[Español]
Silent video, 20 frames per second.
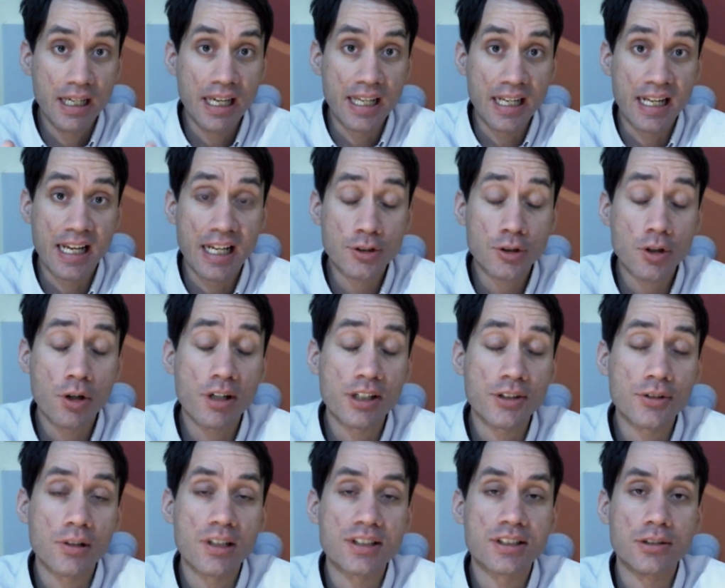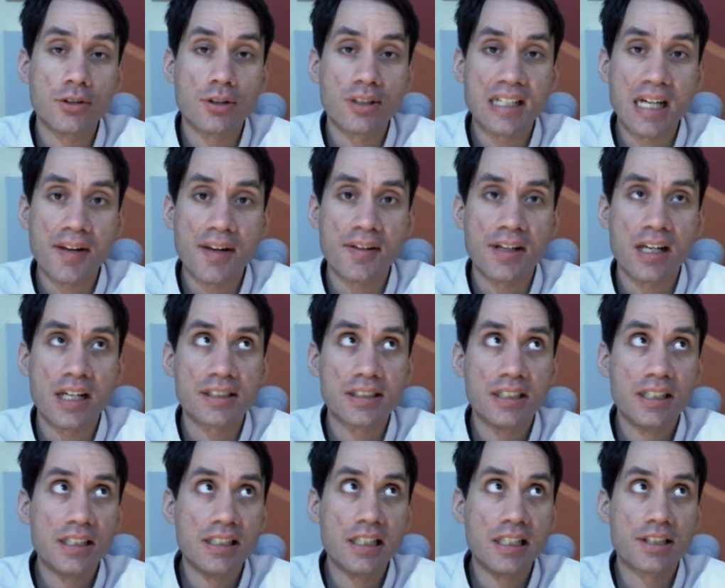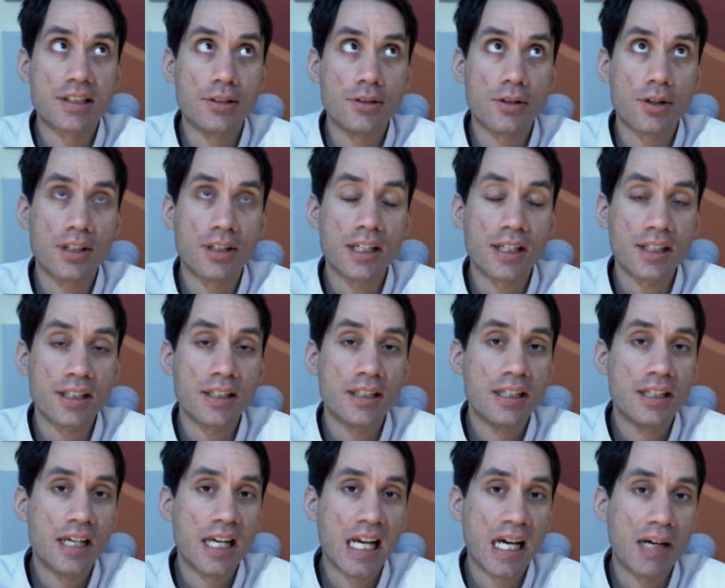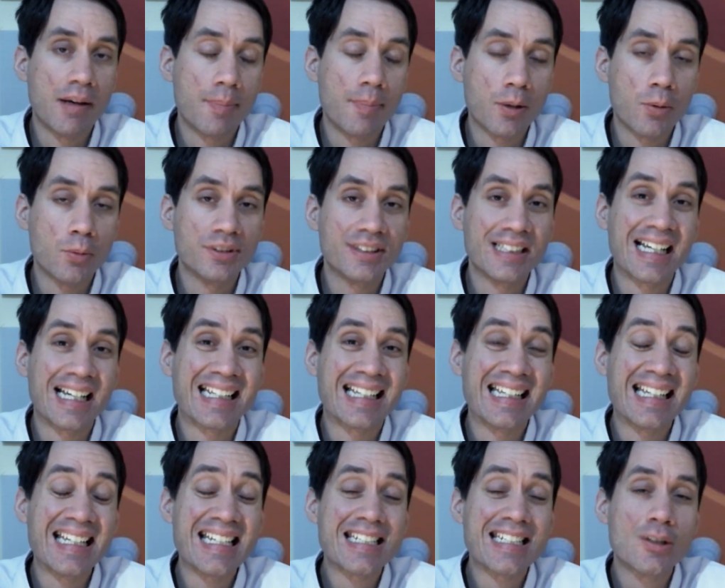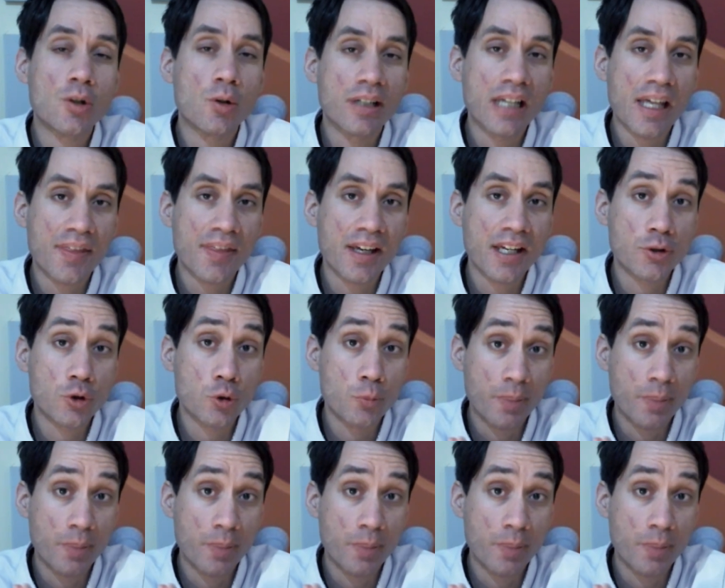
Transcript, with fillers: En el caso concreto del señor Cárdenas y el señor Negre, cabe preguntar qué es lo que hace que sus